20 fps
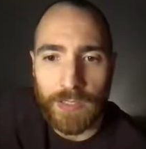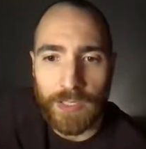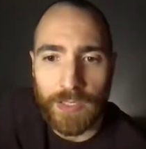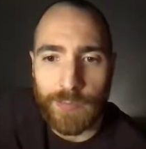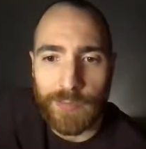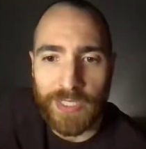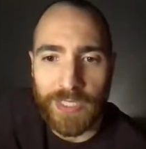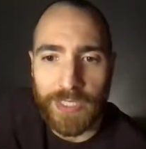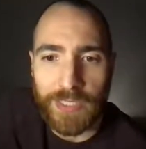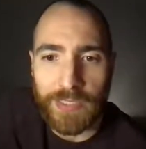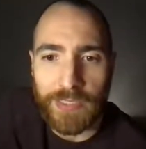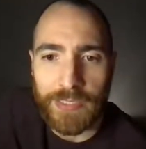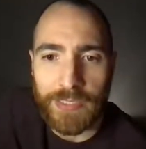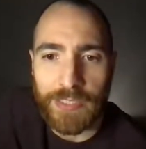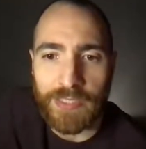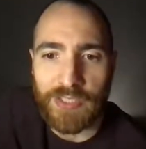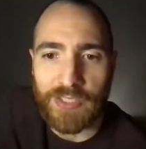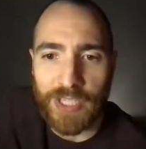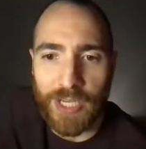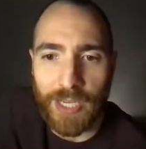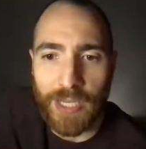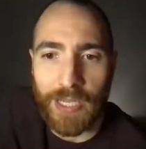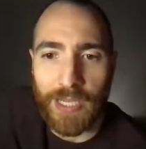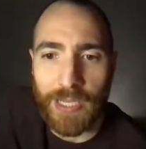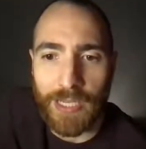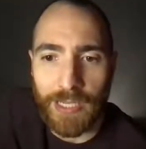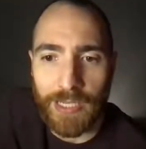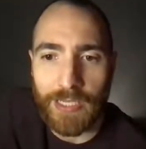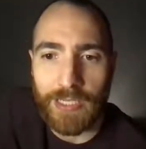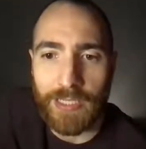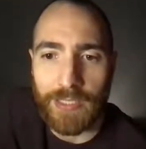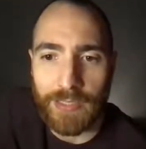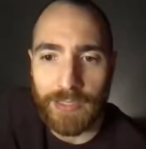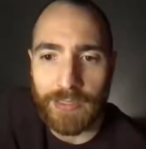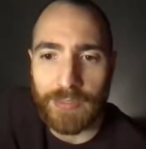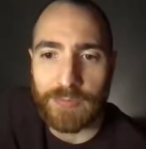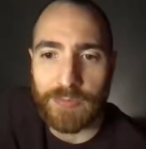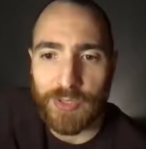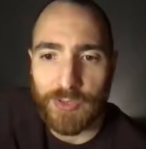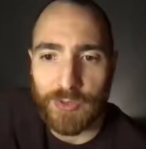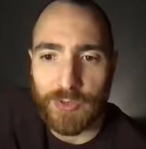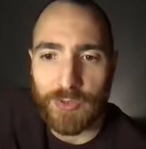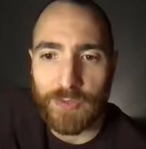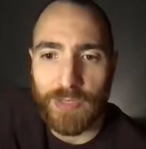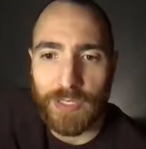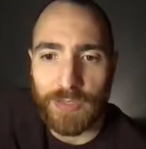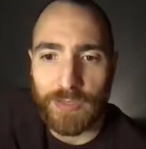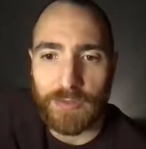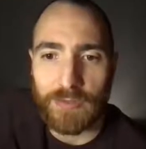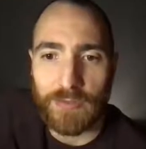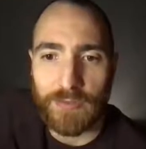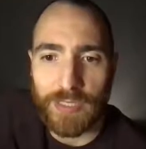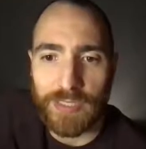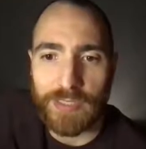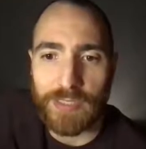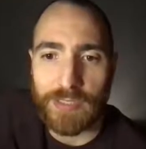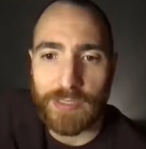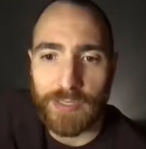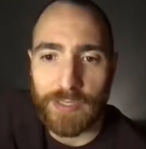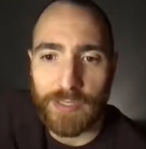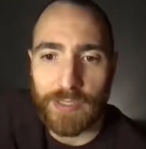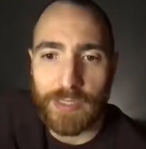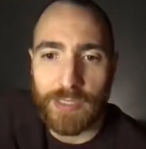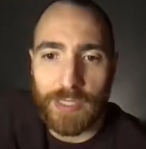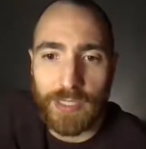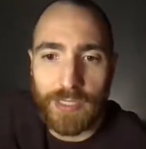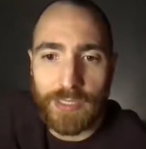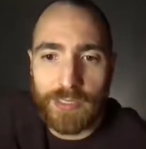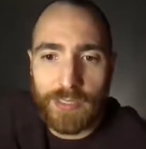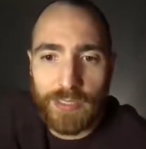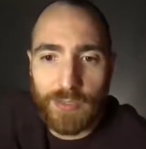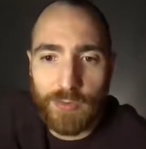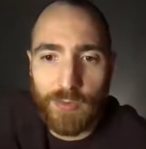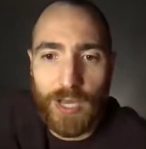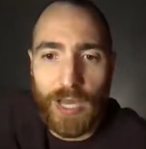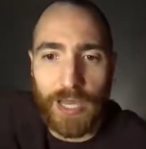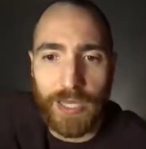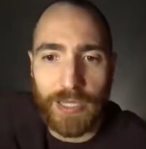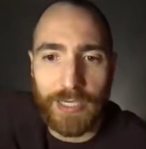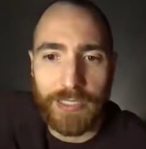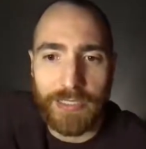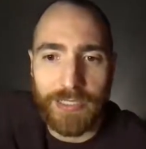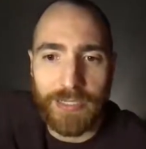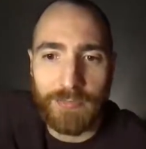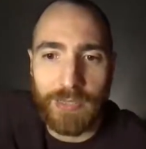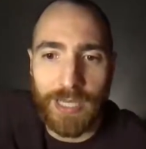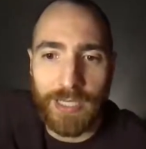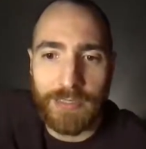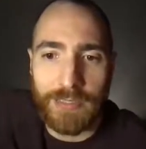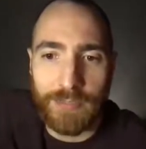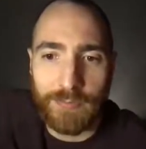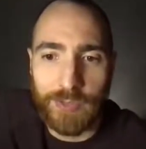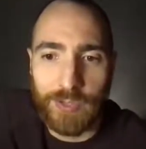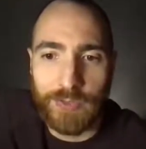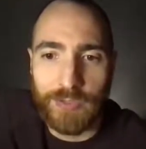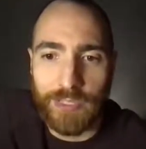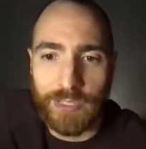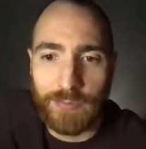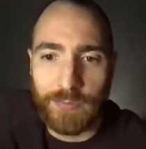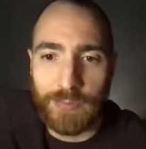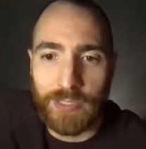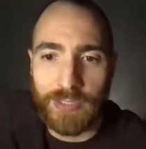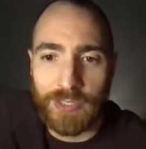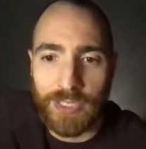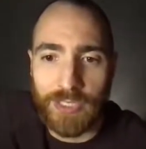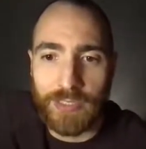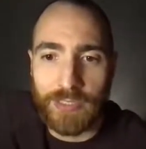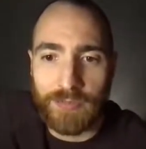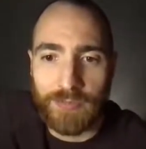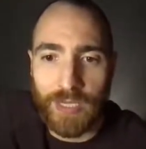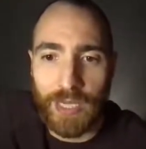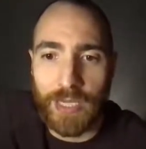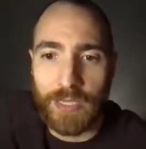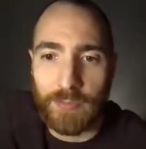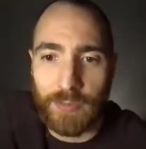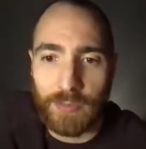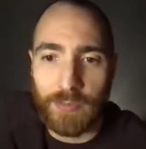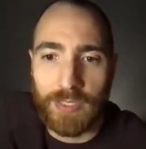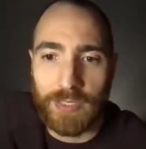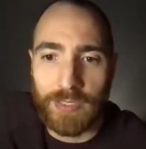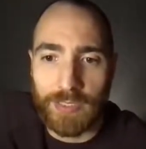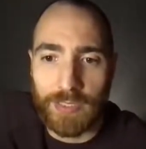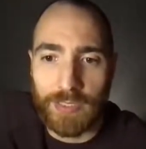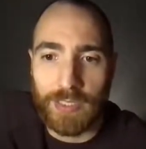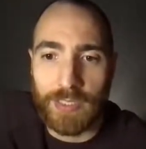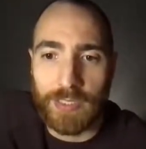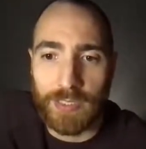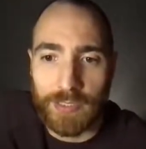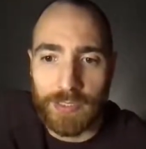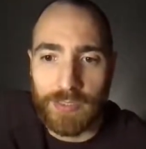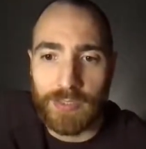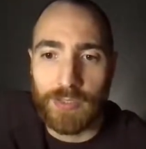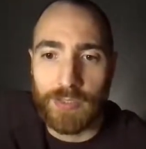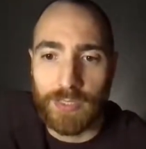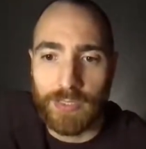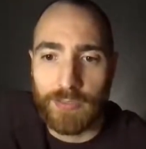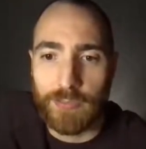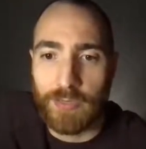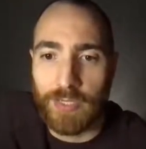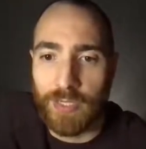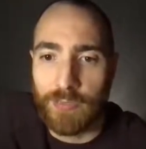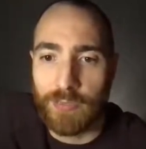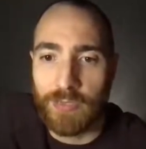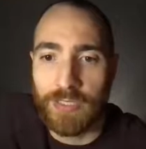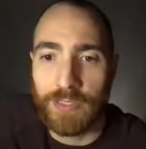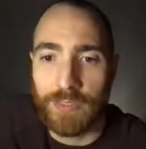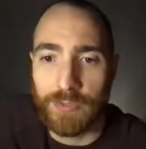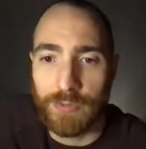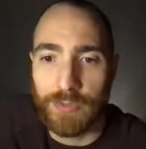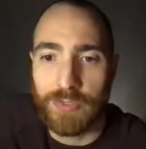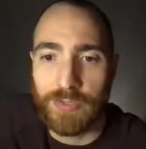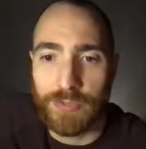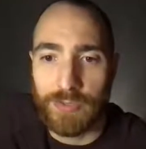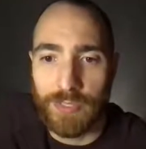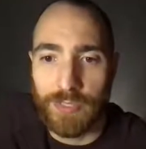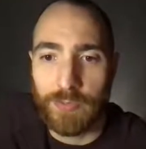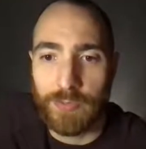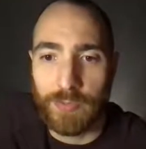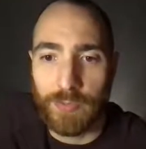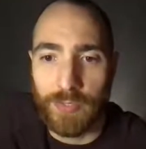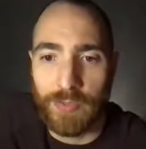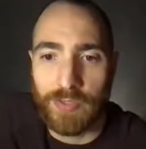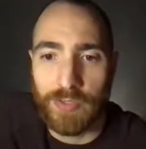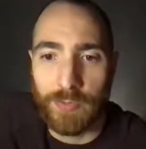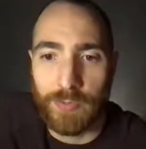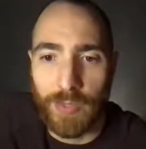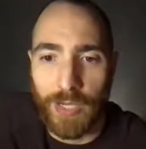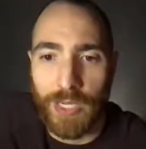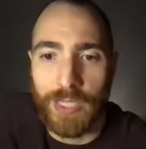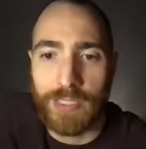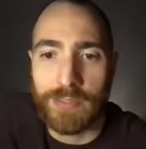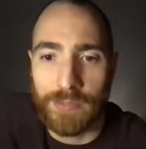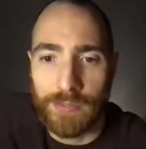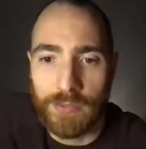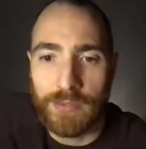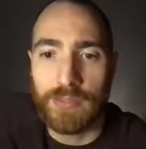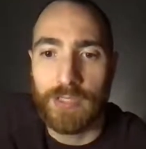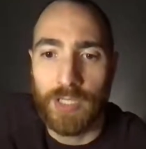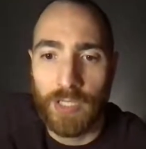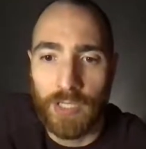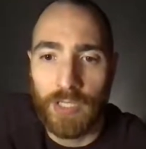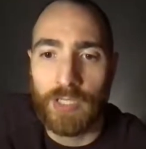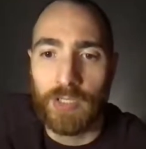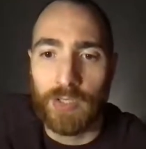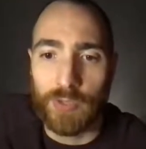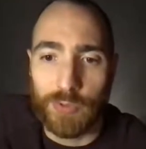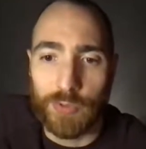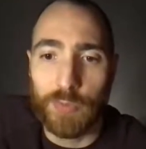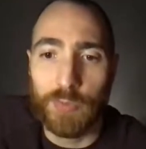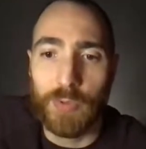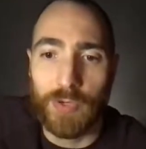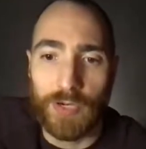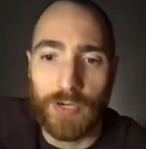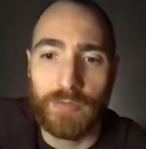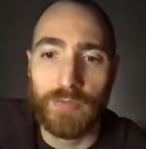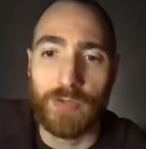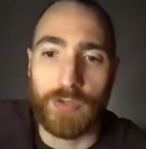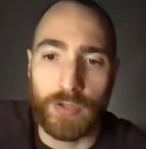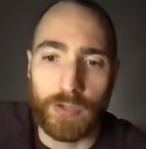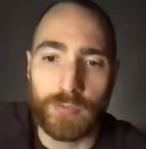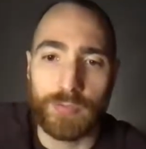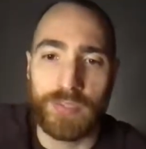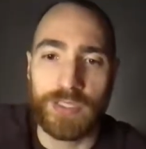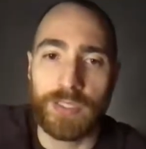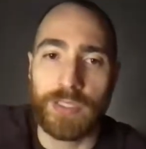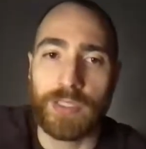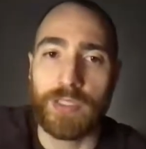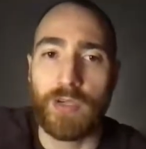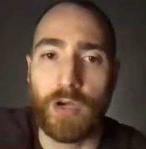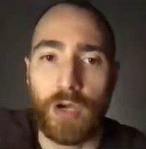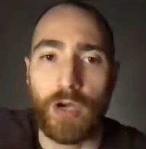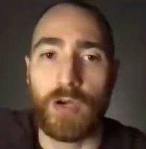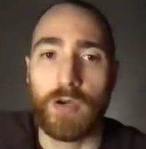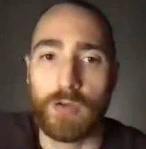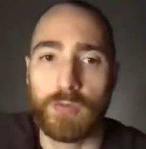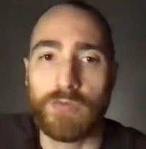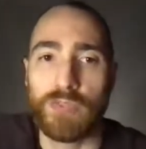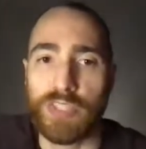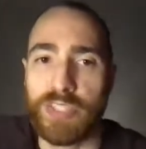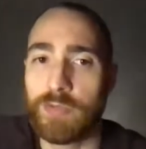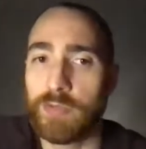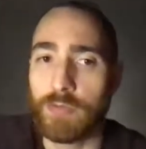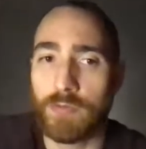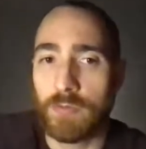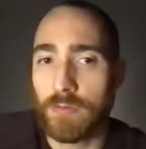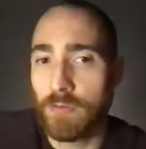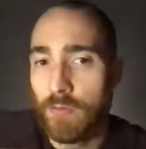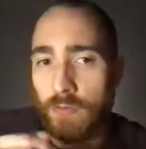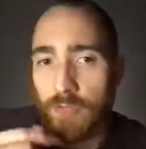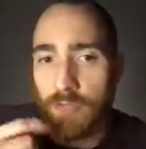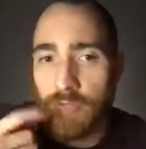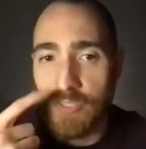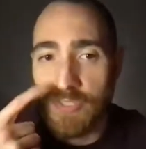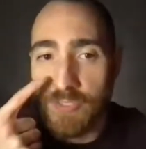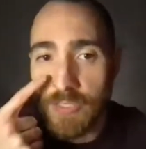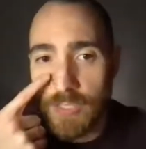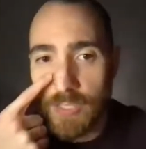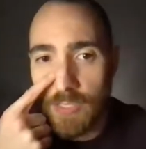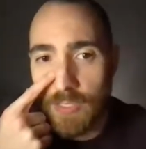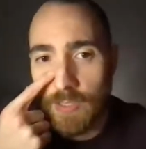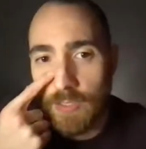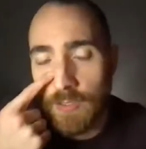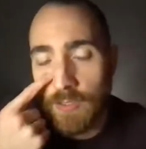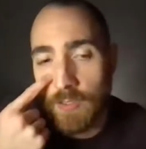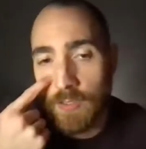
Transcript: Ah, Michele dice, eh, eh mi sono trovato a dover eh, schedulare le chiamate al mio team e gente varia per mantenere relazioni, tipicamente questo tempo pausa pranzo o dopo il lavoro, mentre corro. Sì, sì, sì,